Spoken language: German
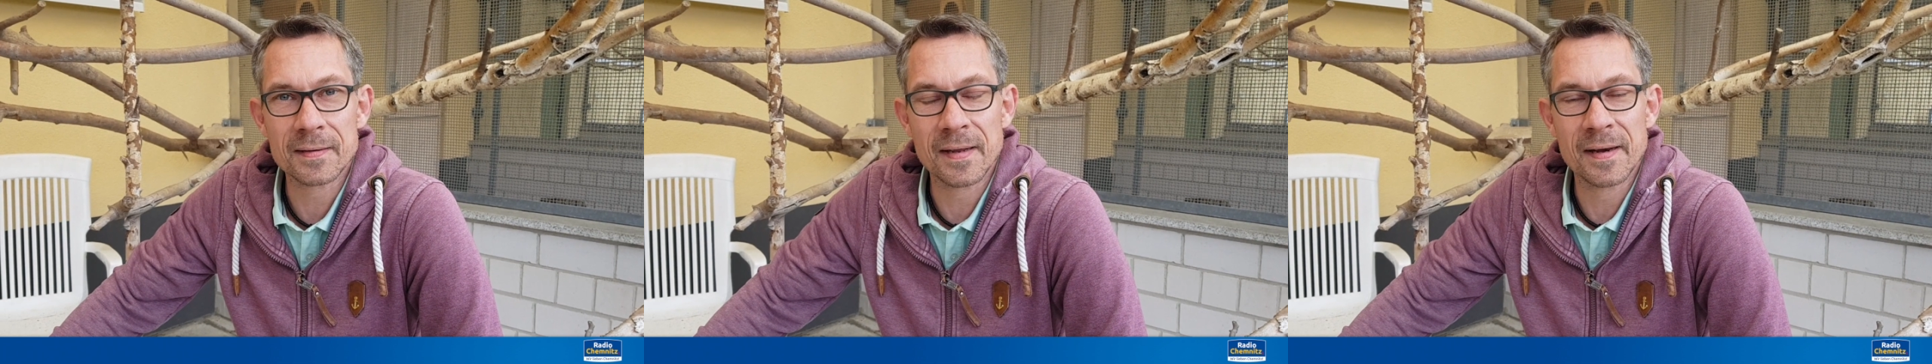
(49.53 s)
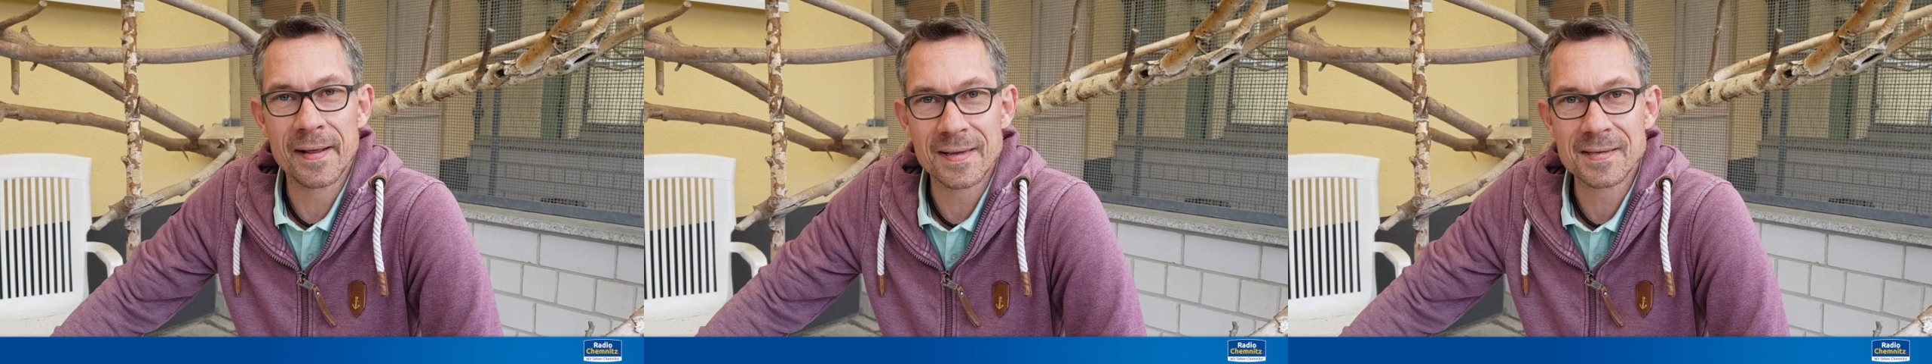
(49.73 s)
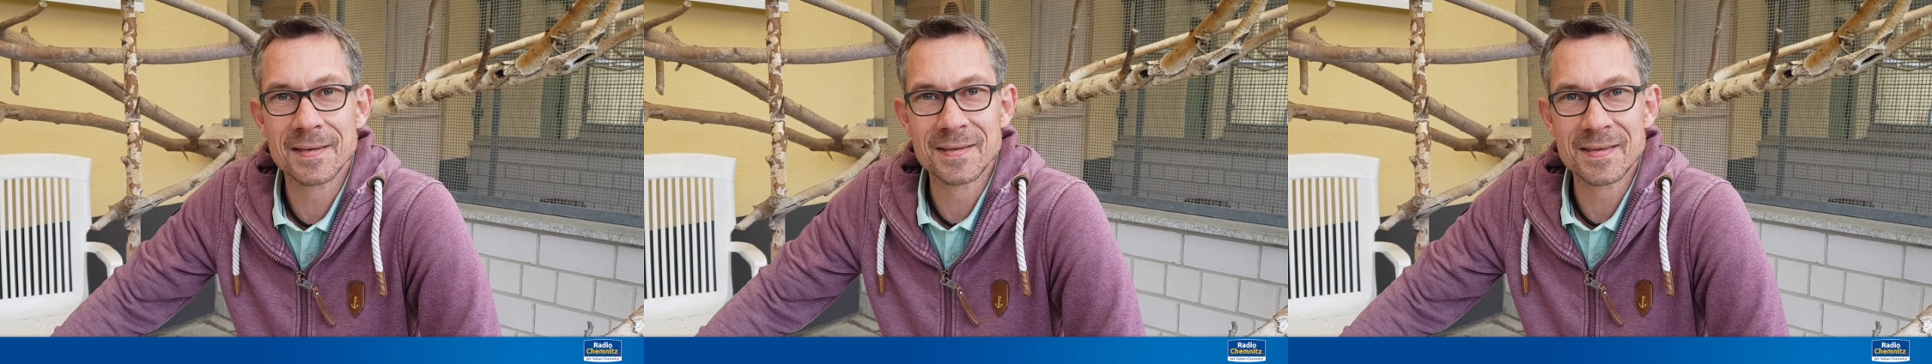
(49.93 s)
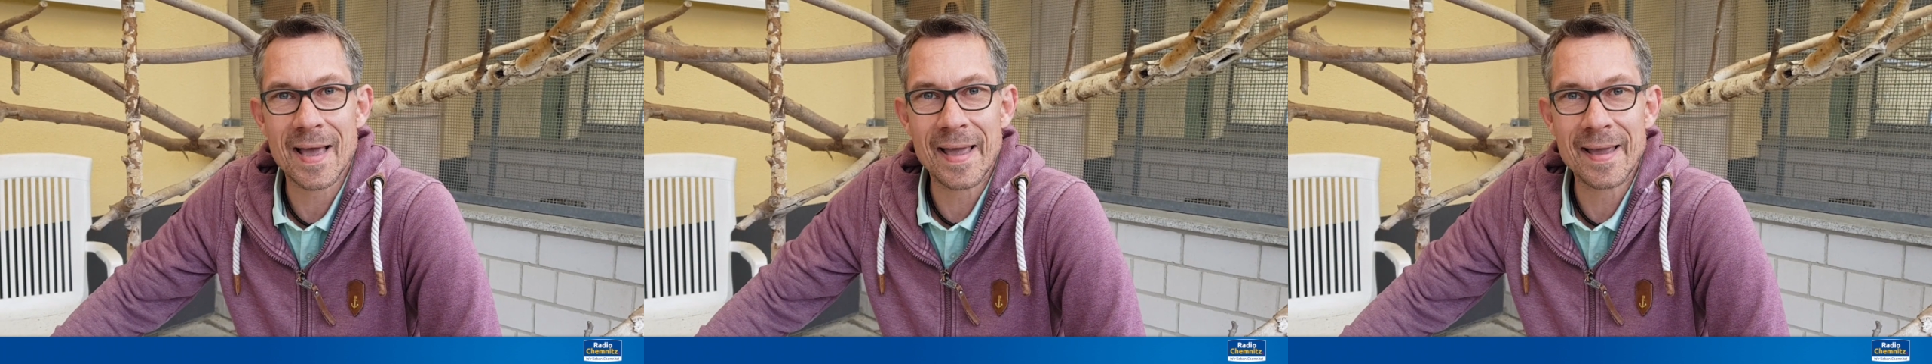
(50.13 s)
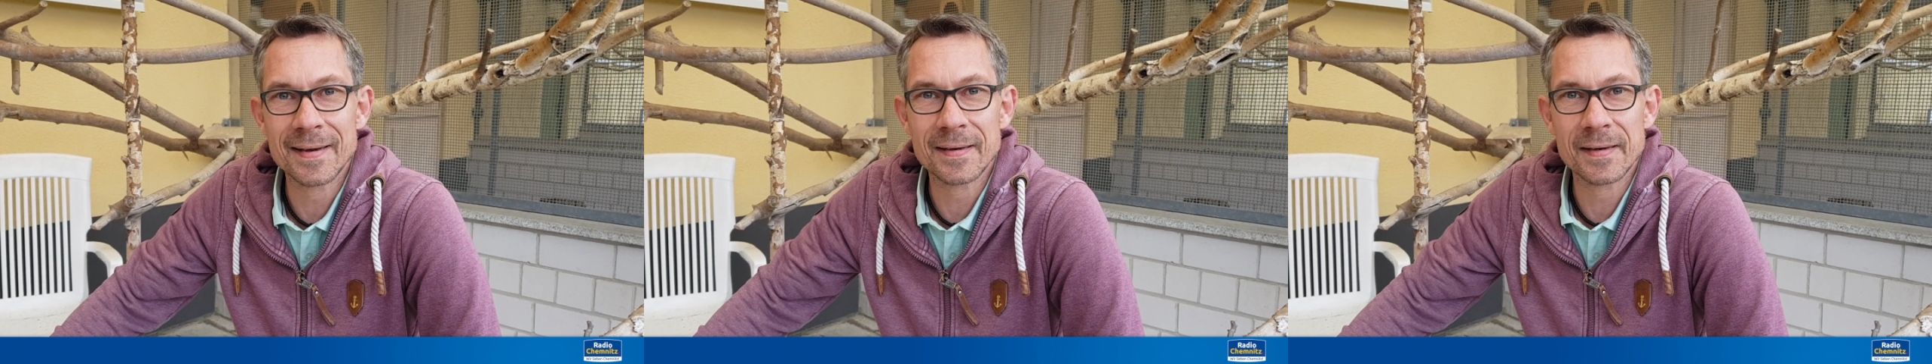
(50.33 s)
denn das sind sie
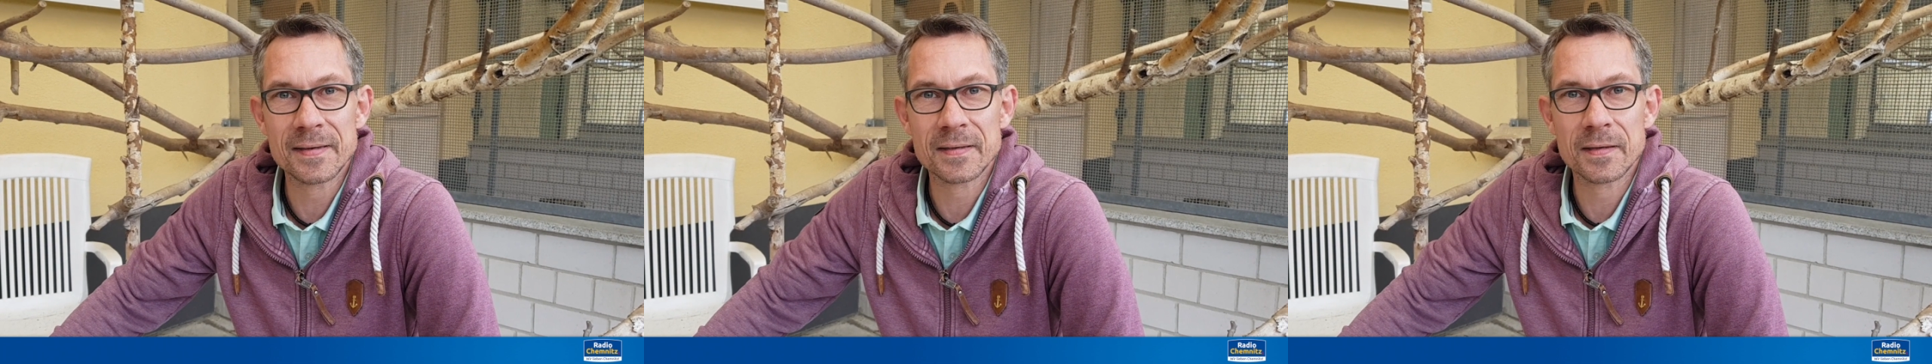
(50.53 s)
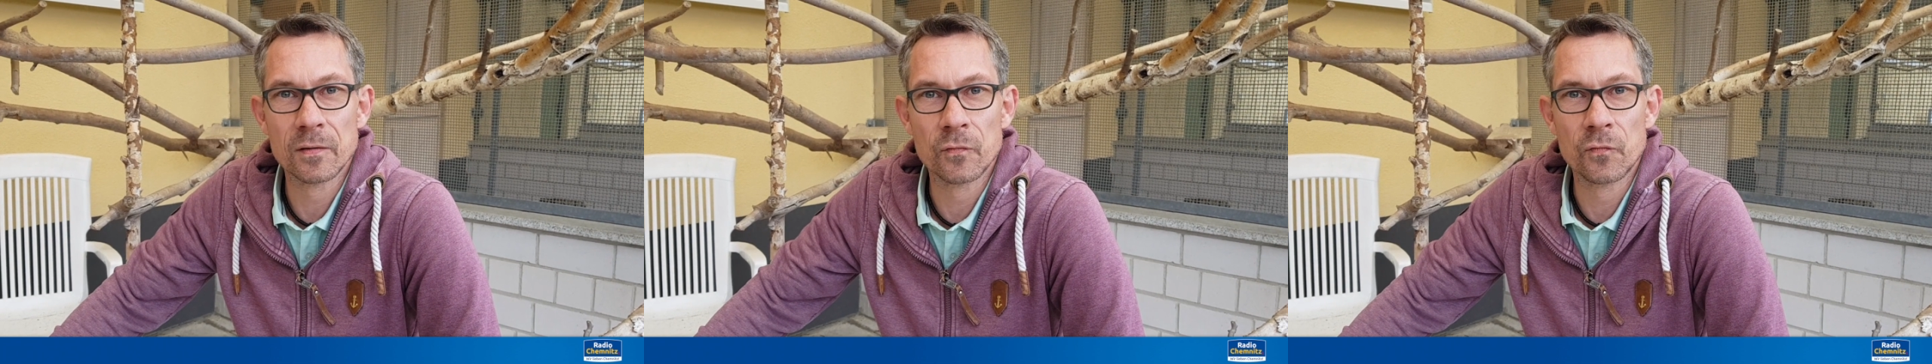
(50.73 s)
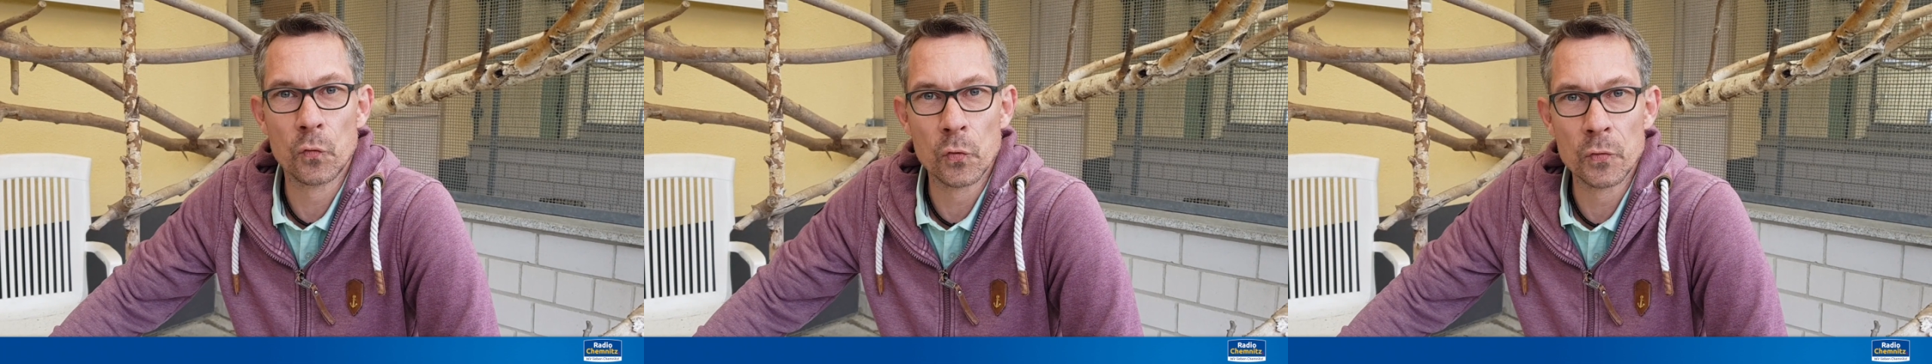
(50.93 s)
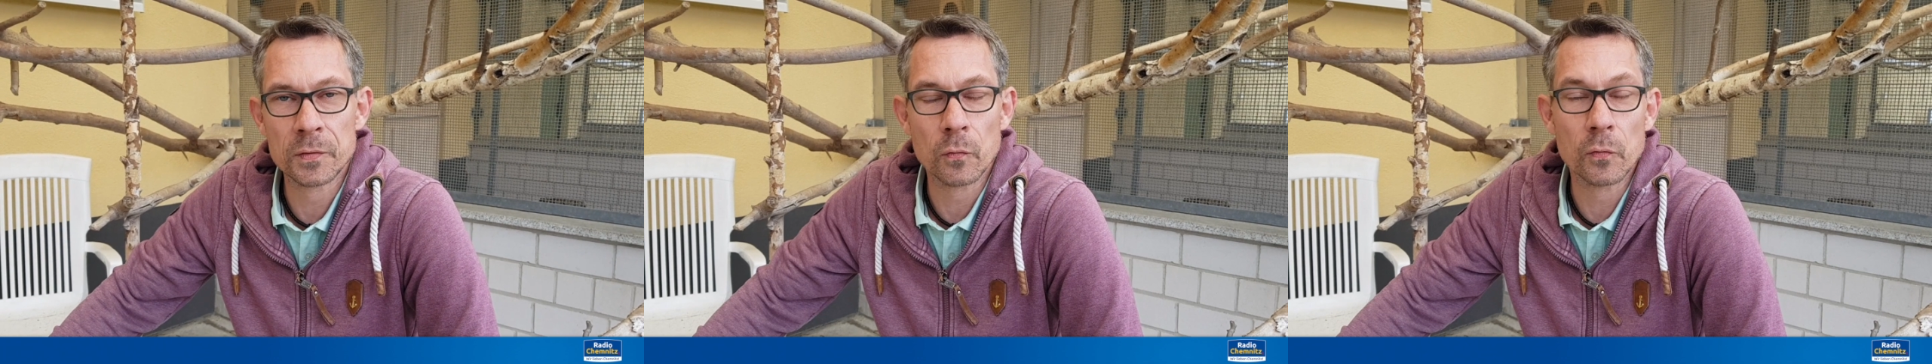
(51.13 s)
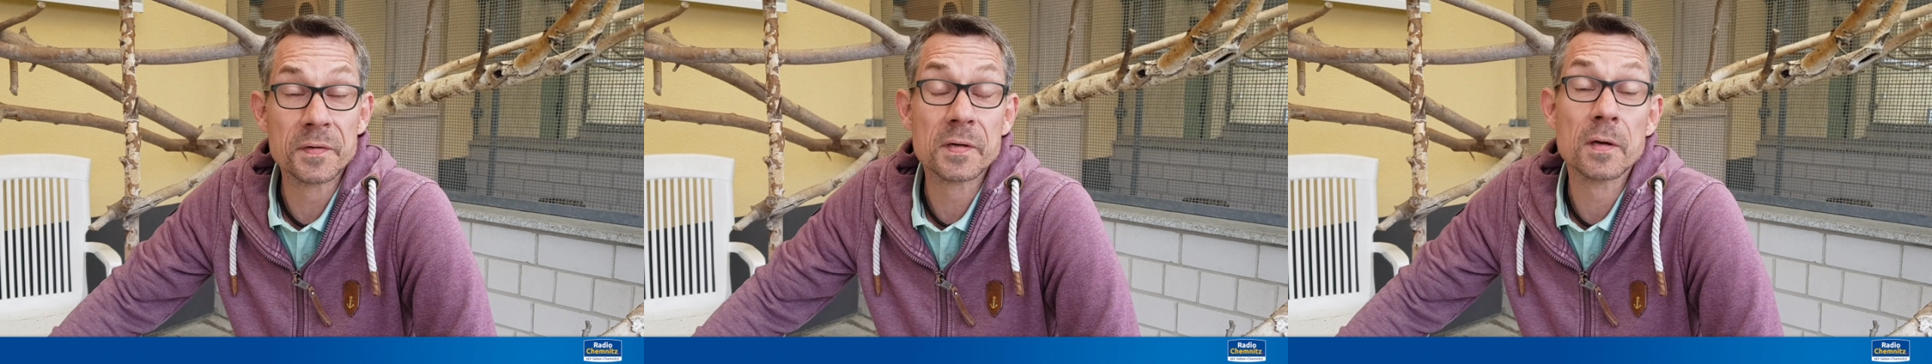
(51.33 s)
eigentlich gewöhnt
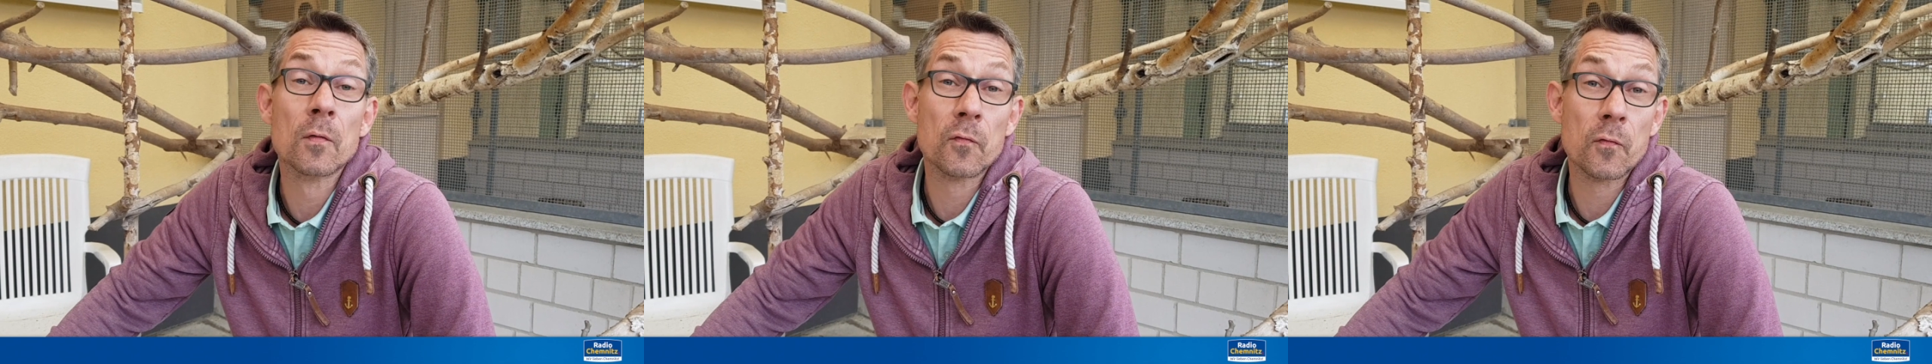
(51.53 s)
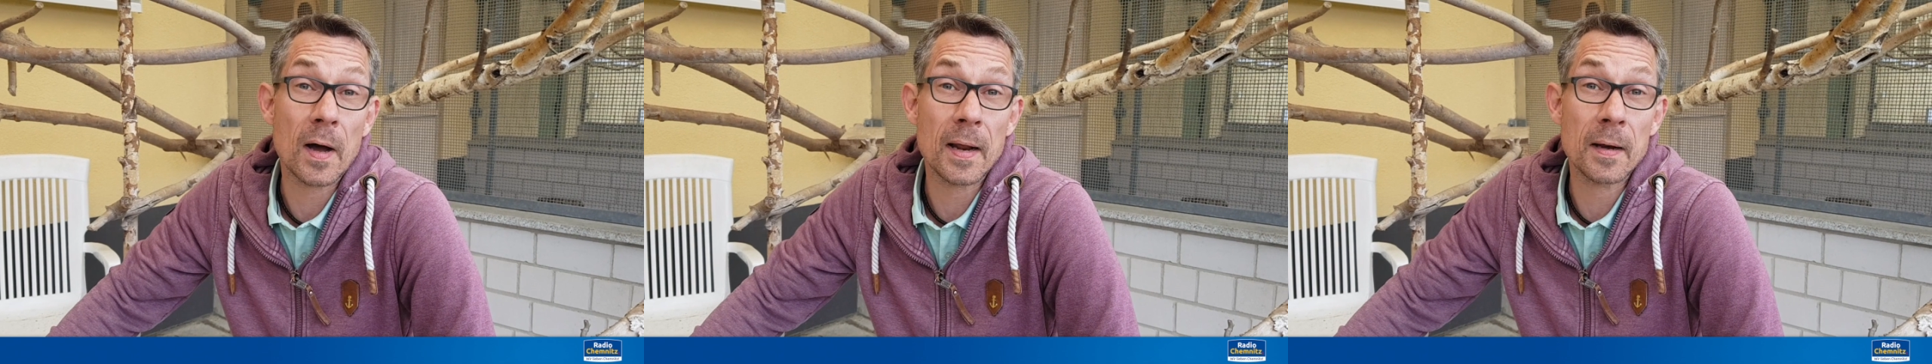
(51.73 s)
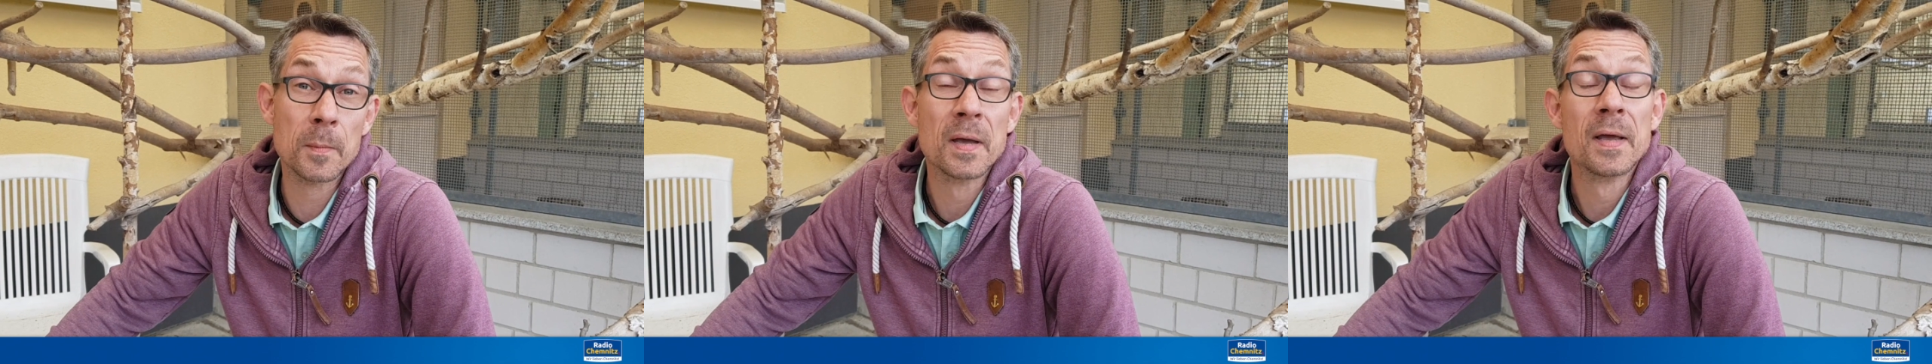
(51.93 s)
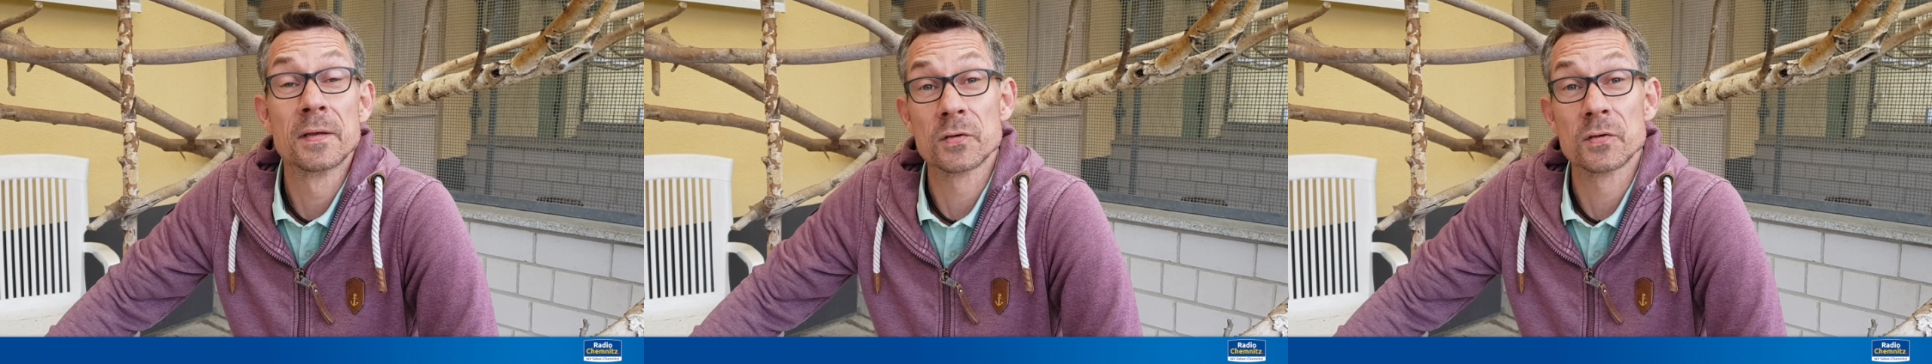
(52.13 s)
und vor allem